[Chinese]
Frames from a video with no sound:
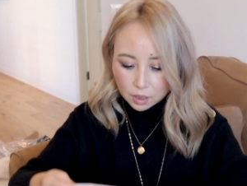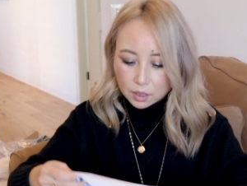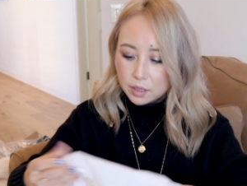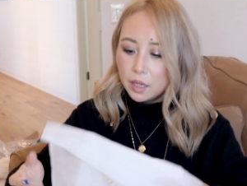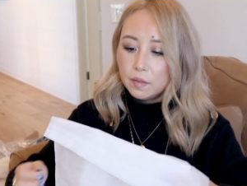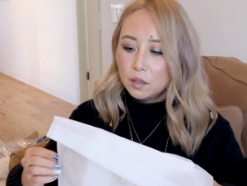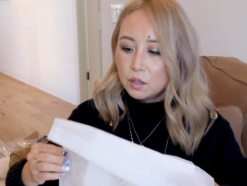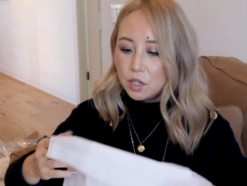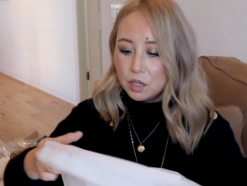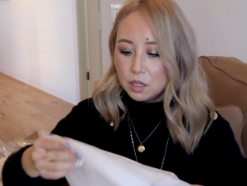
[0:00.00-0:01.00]
第一件呢
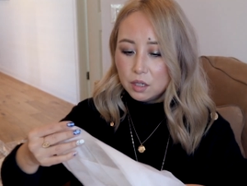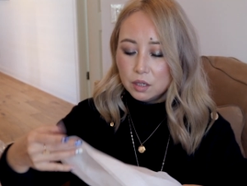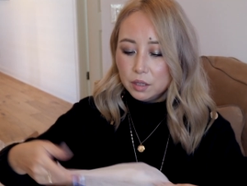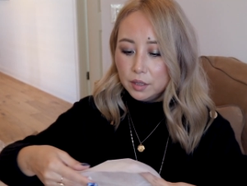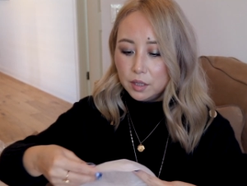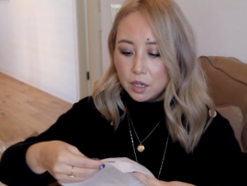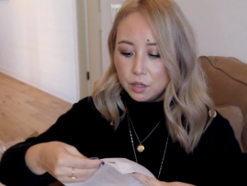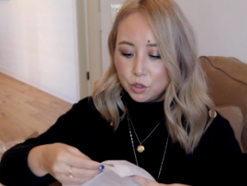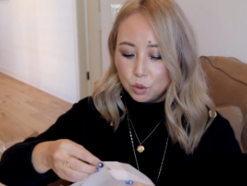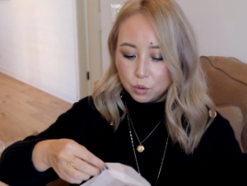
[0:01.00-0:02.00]
是一
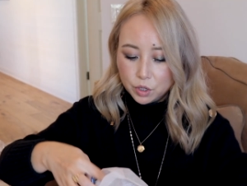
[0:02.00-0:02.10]
件首